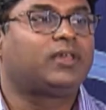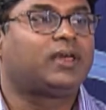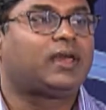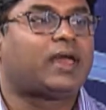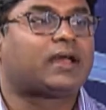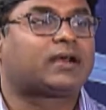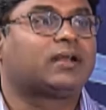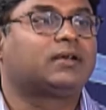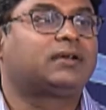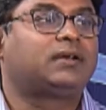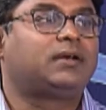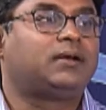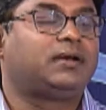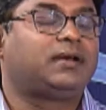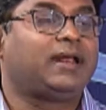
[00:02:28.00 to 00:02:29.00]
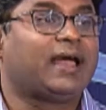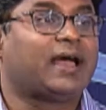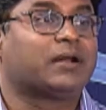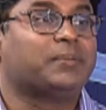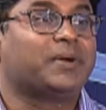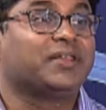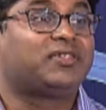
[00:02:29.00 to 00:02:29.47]
যে একটা
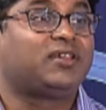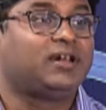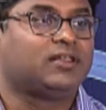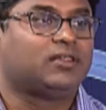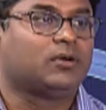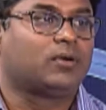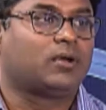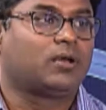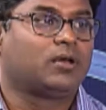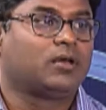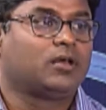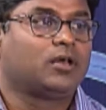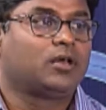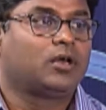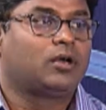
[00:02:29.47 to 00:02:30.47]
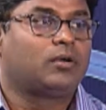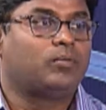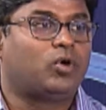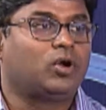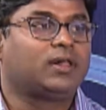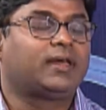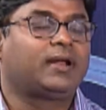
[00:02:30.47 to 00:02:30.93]
টিয়ার মানে ছিঁড়ে যাওয়া আচ্ছা।
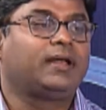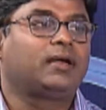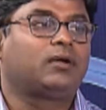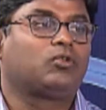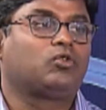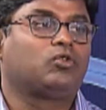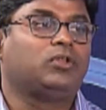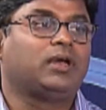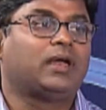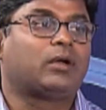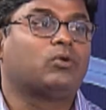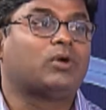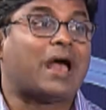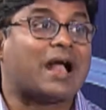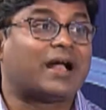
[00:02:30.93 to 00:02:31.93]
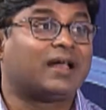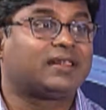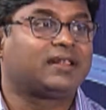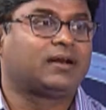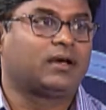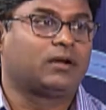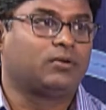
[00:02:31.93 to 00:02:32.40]
মলদারে যদি কোনো
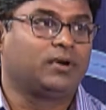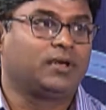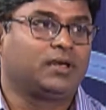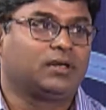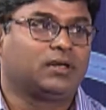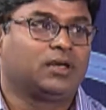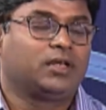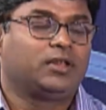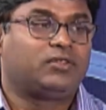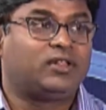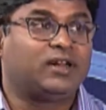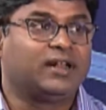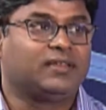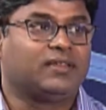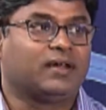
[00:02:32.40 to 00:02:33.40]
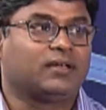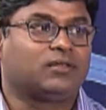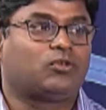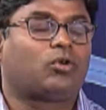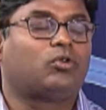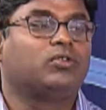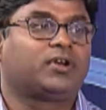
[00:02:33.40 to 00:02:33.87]
আঘাতের কারণে ছিঁড়ে যায়
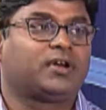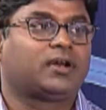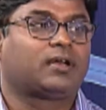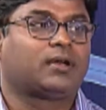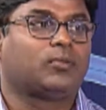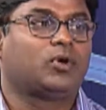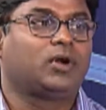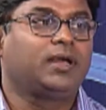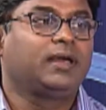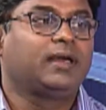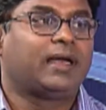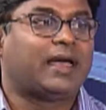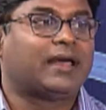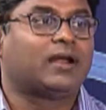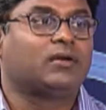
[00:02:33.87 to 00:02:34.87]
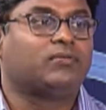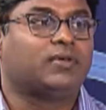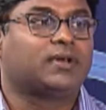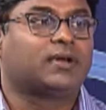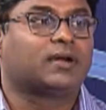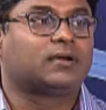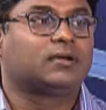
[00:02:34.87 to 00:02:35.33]
তখন সেটাকে বলে অ্যানাল
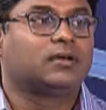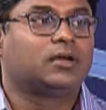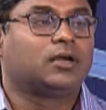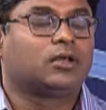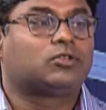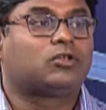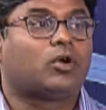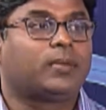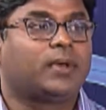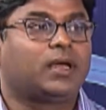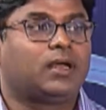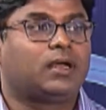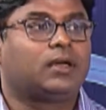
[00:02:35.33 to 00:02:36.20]
ফিশার তবে